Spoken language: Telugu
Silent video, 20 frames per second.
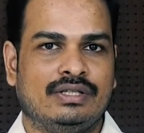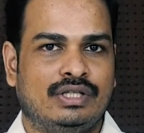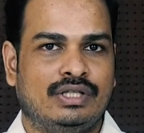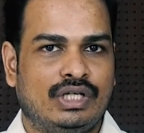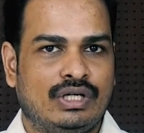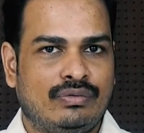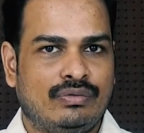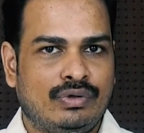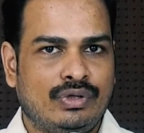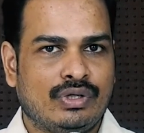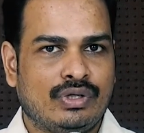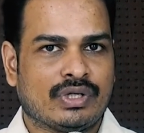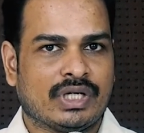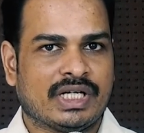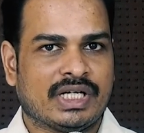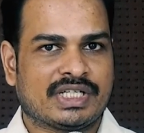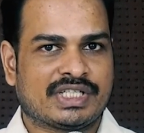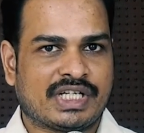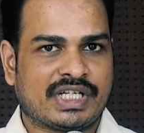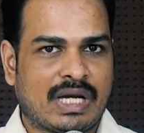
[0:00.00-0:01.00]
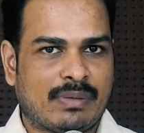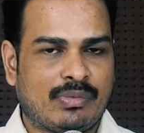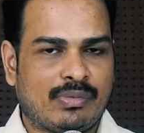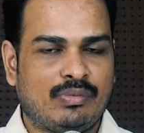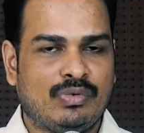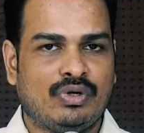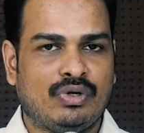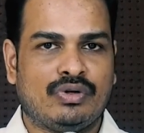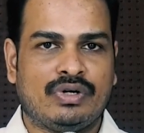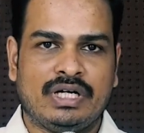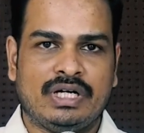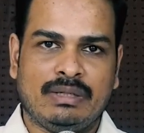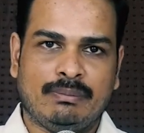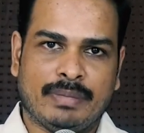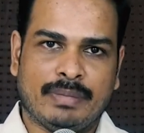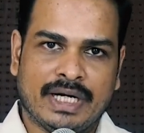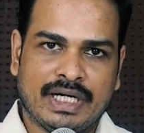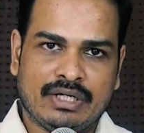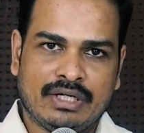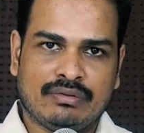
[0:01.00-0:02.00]
దేవుని యొక్క క్షేమములో నుండి
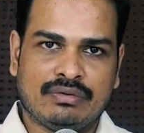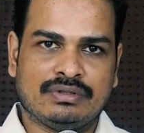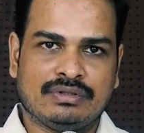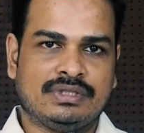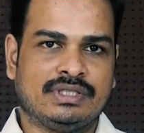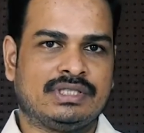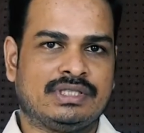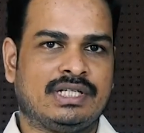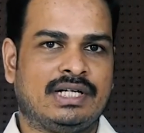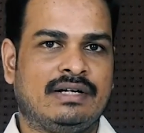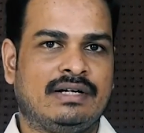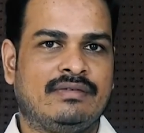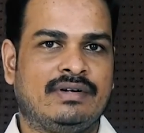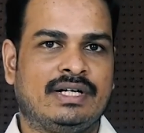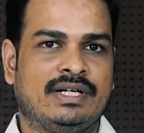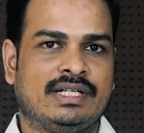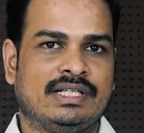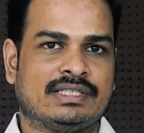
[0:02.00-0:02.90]
బయటకు వచ్చేసినటువంటి